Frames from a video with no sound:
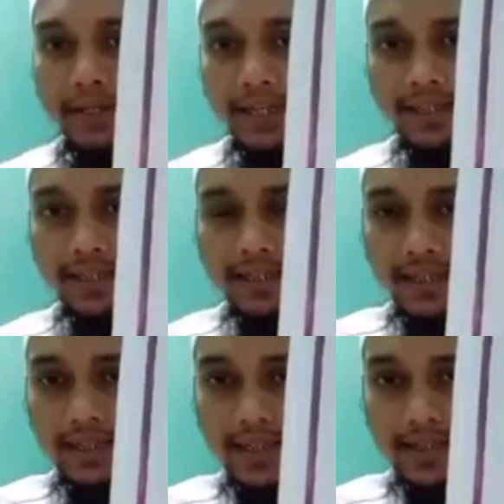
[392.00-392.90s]
ডান দিকে
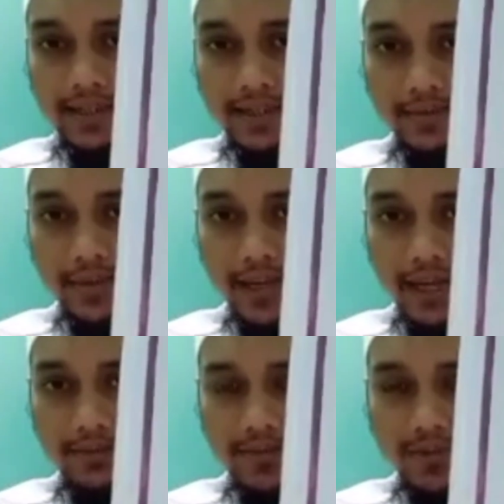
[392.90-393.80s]
লেখা আছে দেখুন
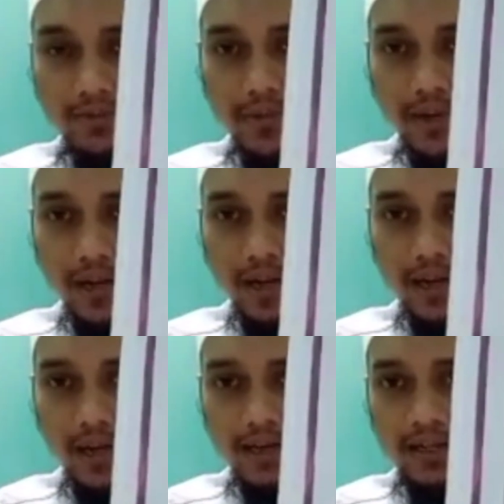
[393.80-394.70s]
লাম জবর লা
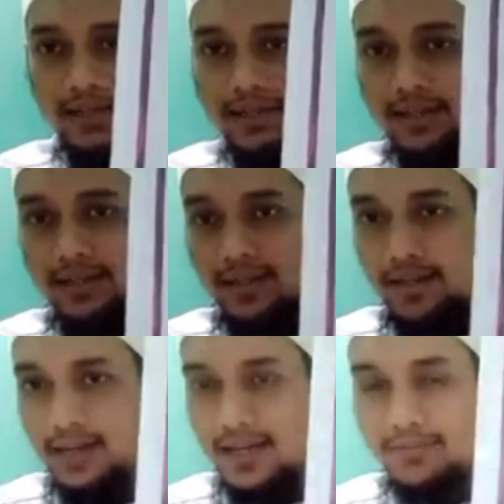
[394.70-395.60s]

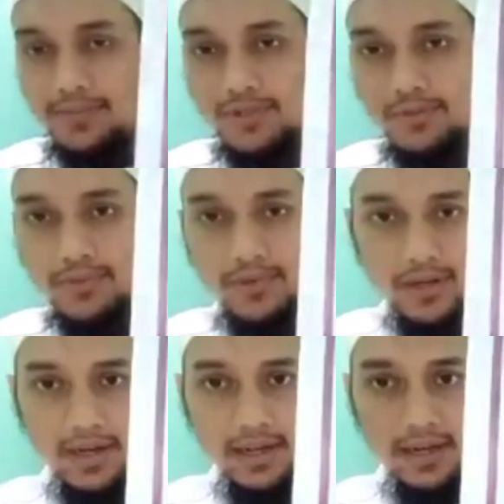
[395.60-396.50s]
লাম জবর
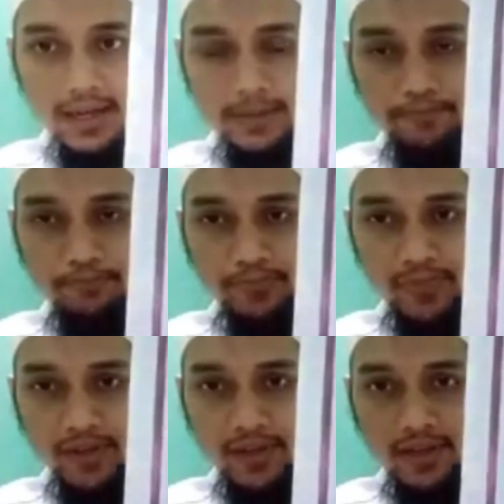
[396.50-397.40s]
লা
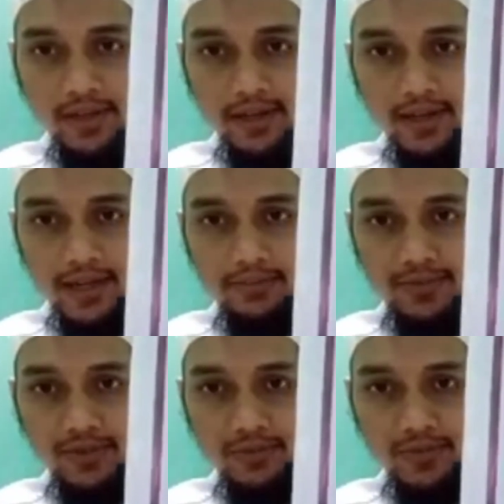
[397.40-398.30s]
লাম
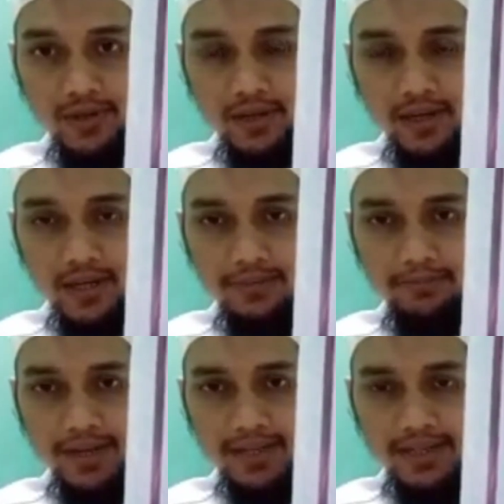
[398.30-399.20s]
জবর লা
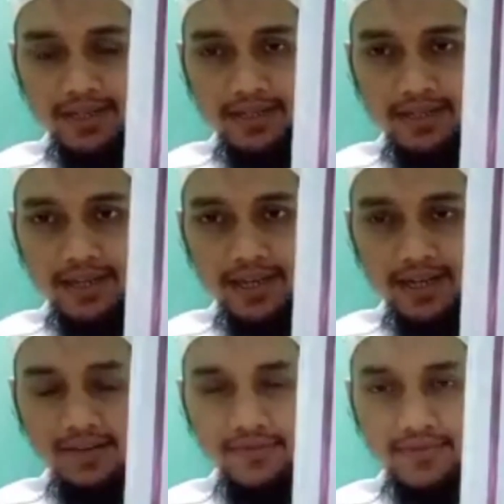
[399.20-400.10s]
পাশে আছে
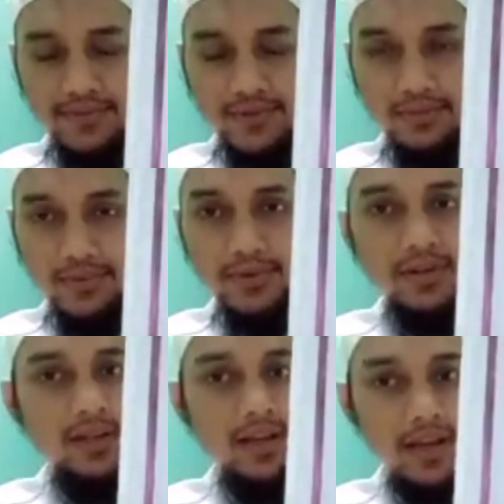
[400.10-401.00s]
কাফ জবর
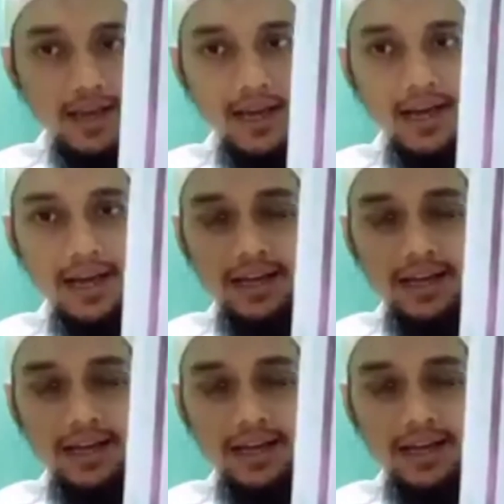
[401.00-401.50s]
কা